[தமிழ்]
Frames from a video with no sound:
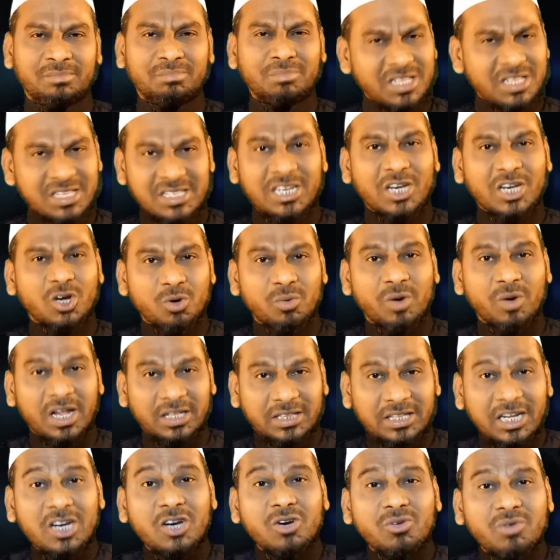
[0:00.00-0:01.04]
மத் தக்குவா
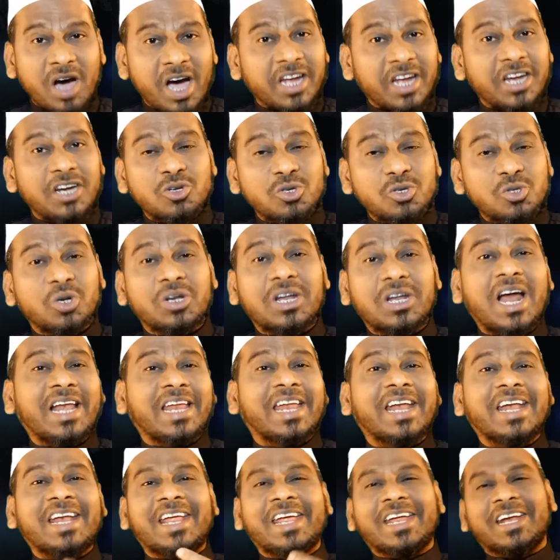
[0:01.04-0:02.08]
தக்குவா என்று சொன்னால்
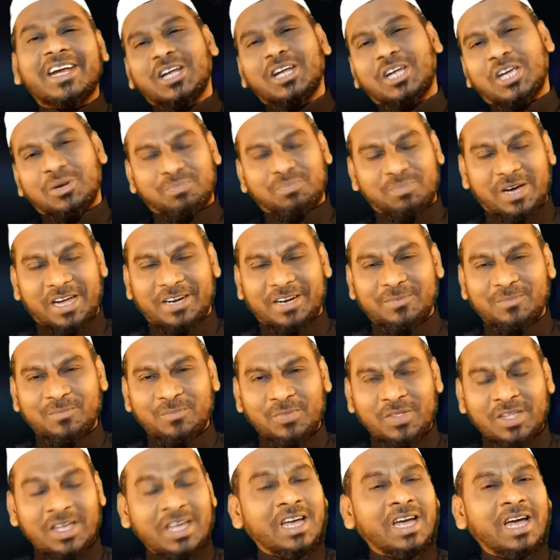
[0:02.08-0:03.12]
என்ன என்று கேட்பார்
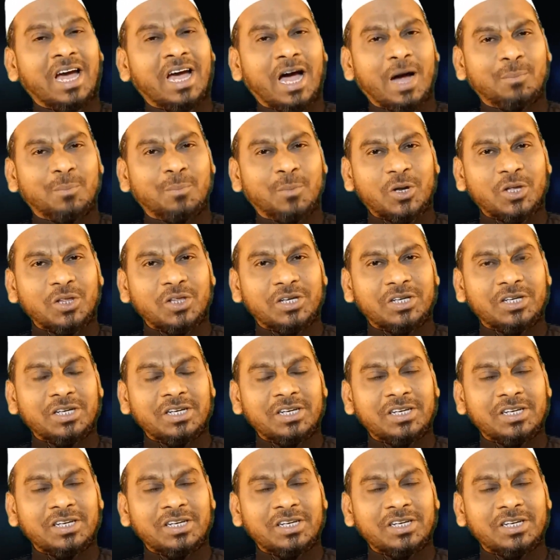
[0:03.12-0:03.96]
அப்பொழுது